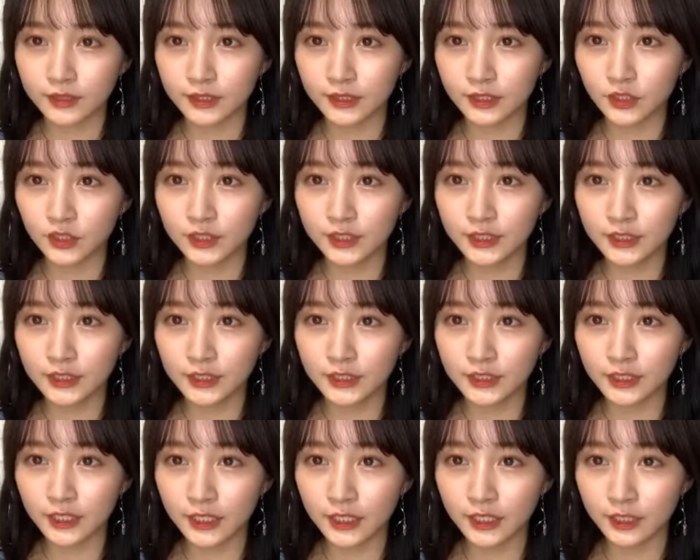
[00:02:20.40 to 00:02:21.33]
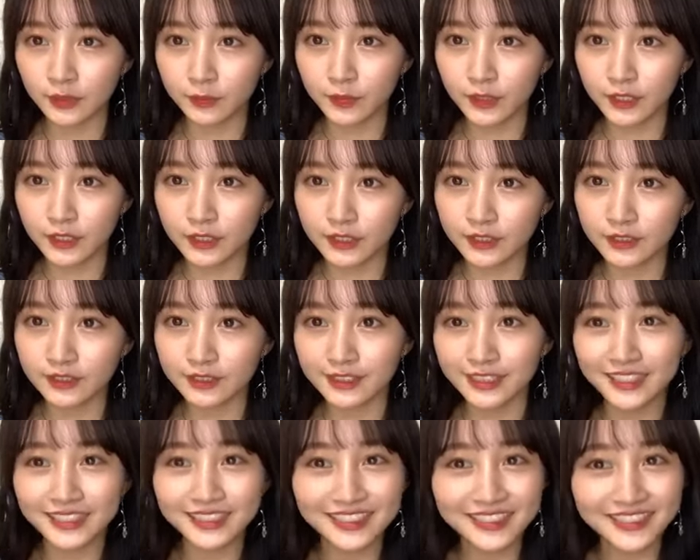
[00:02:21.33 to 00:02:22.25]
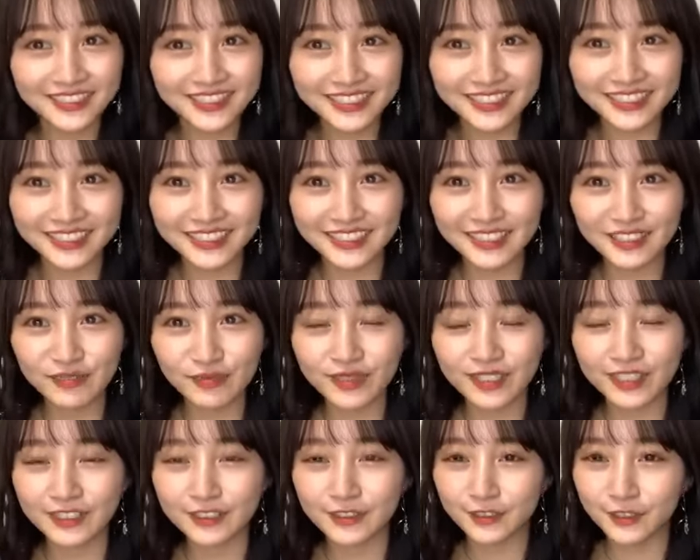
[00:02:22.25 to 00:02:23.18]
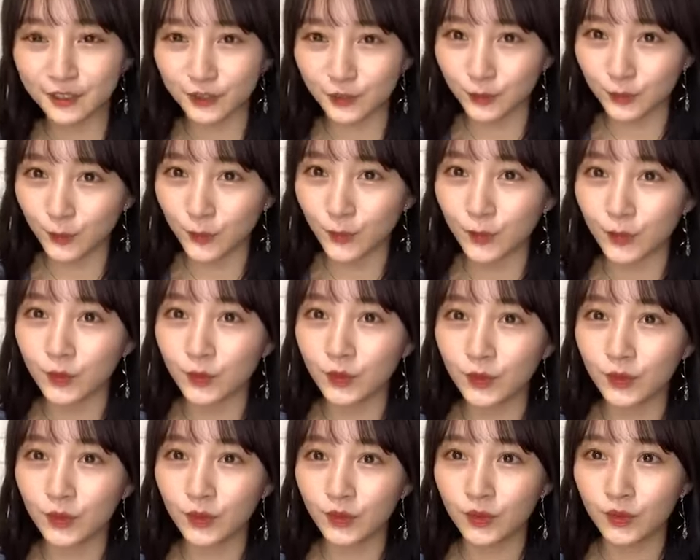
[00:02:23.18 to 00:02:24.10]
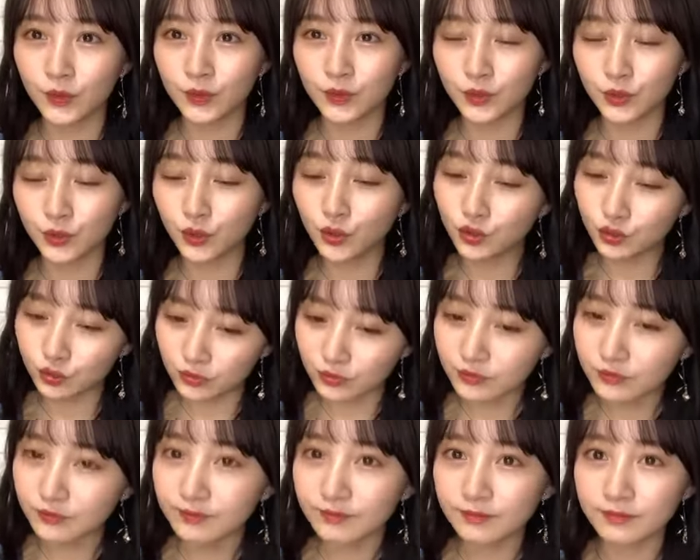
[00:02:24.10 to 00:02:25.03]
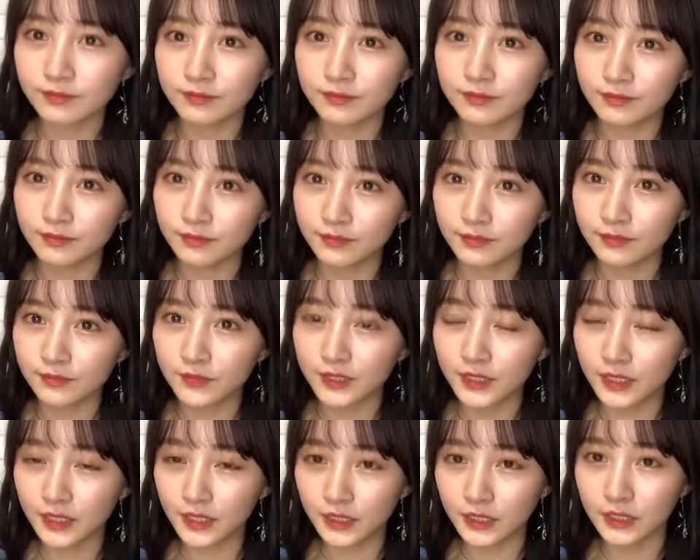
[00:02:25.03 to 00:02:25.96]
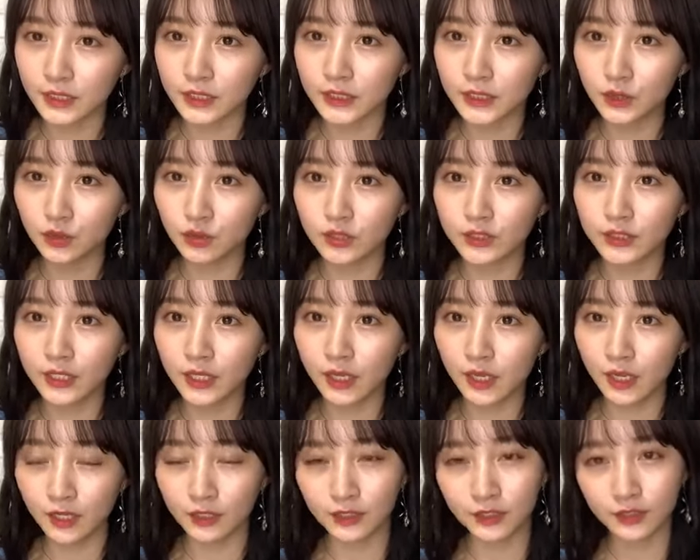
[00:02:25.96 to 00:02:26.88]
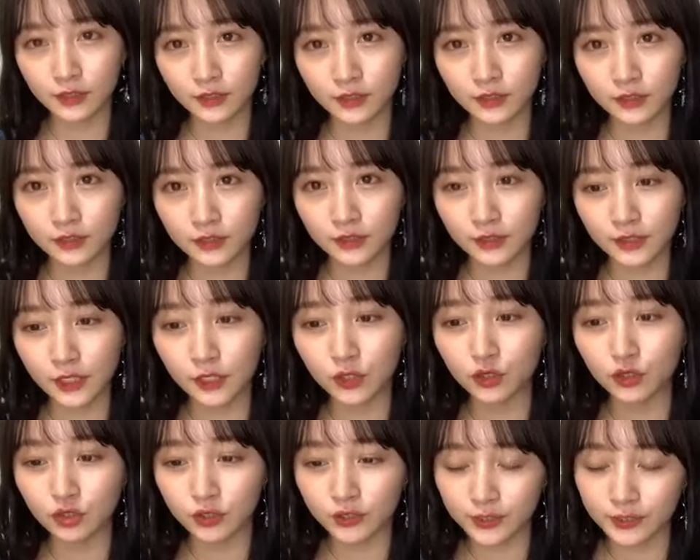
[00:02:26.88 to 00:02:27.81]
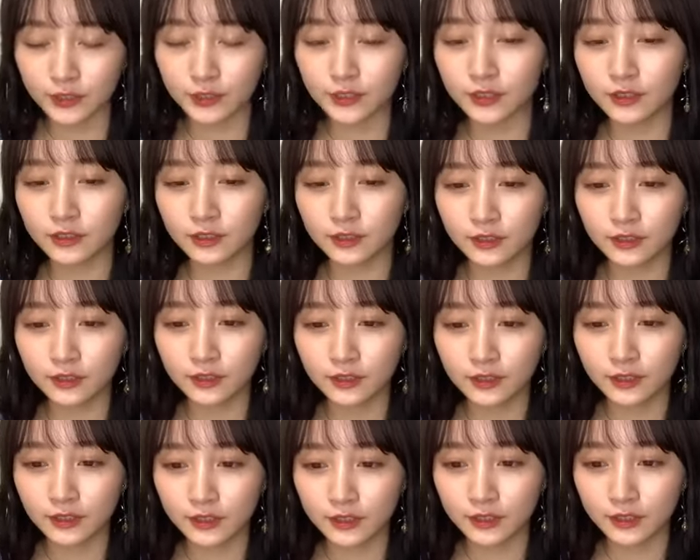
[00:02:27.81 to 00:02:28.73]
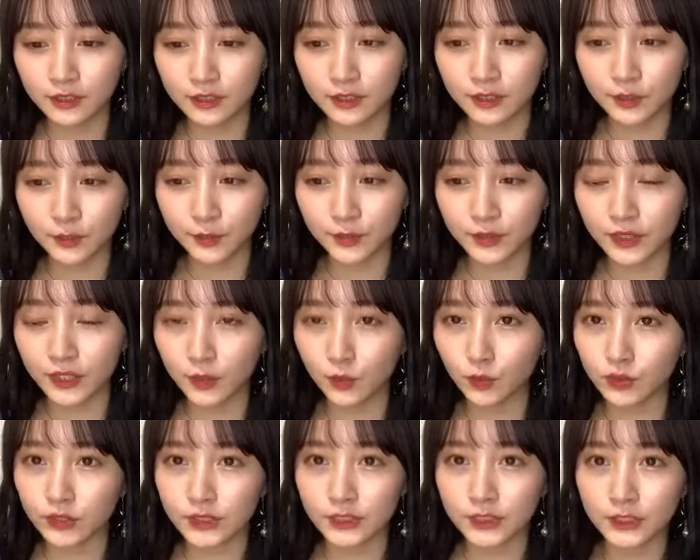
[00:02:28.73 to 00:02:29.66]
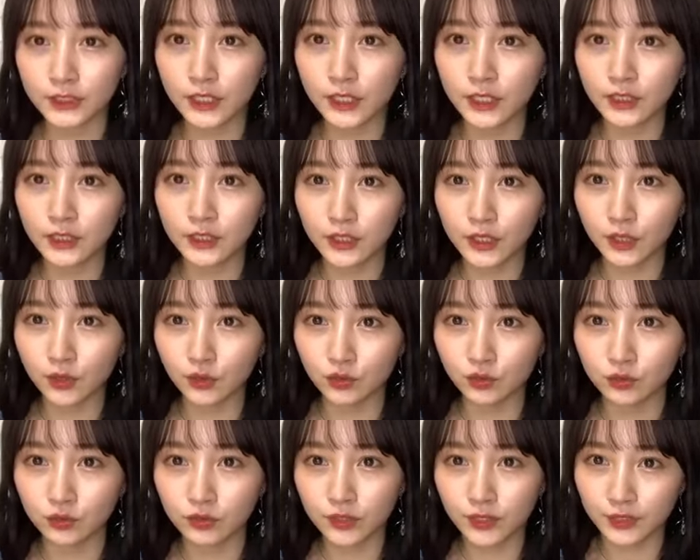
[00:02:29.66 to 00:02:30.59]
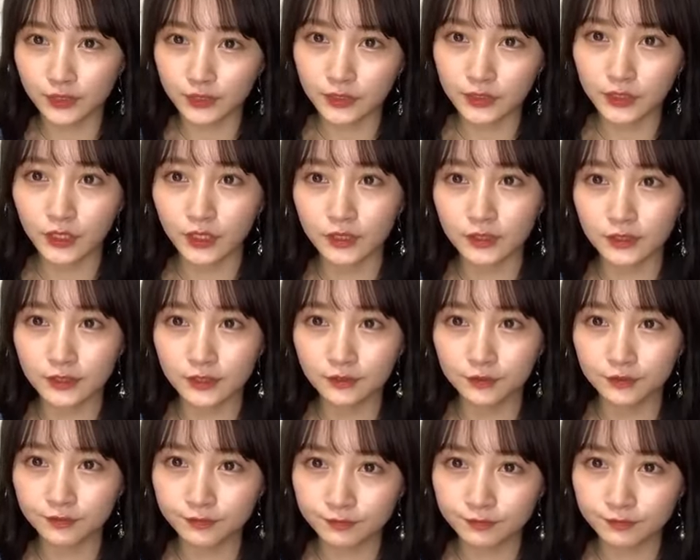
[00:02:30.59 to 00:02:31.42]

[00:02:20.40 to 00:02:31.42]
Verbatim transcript: 11時になんか意味ありえ11時に意味があるっていうよりもそう夜ぜひ一緒になんか寝るときに見てほしいなっていう感じです